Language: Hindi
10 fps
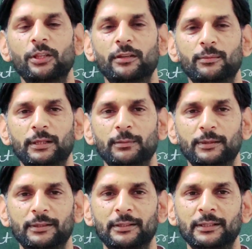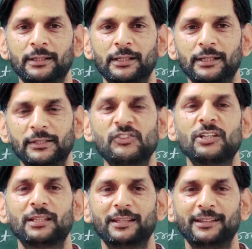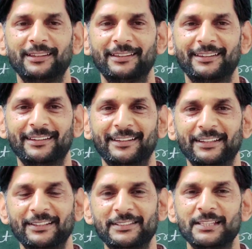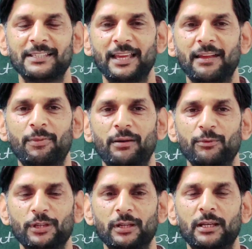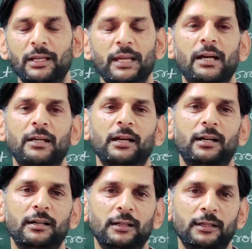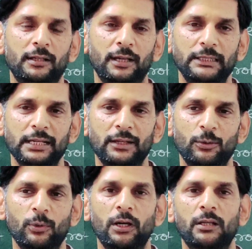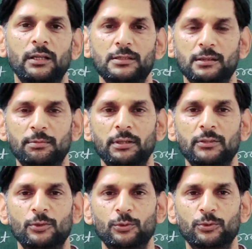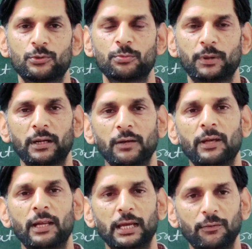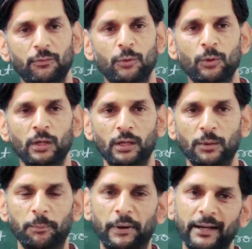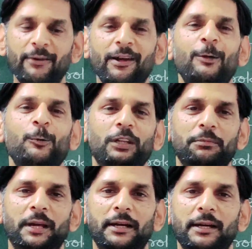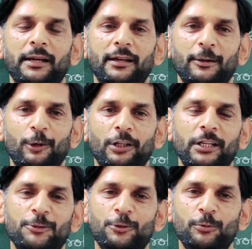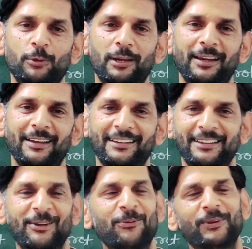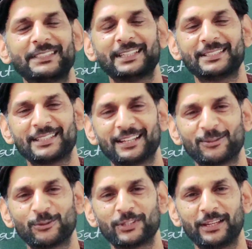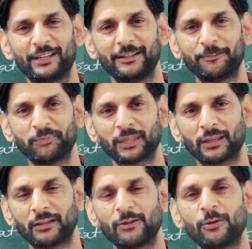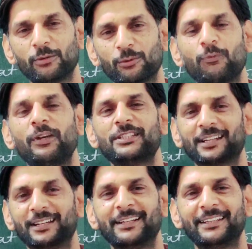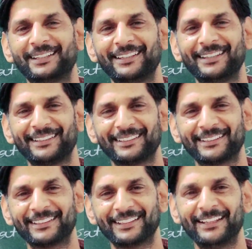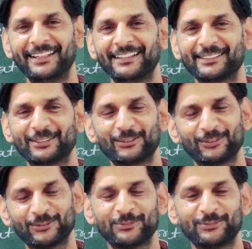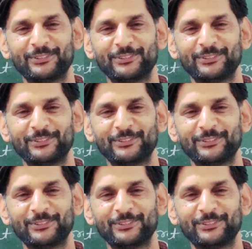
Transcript: थोड़े दिनों बाद में जल्दी ही जैसे ही एक बार मुझे लगेगा या ऐसा होगा कि सभी जो पढ़ने वाले हैं वो पढ़ने वाले रूटीन में आ गए हैं हॉलीडेज को भूल के वैसे स्टार्ट हो जाएगा क्योंकि उनको वेस्ट करना ठीक नहीं है है ना तो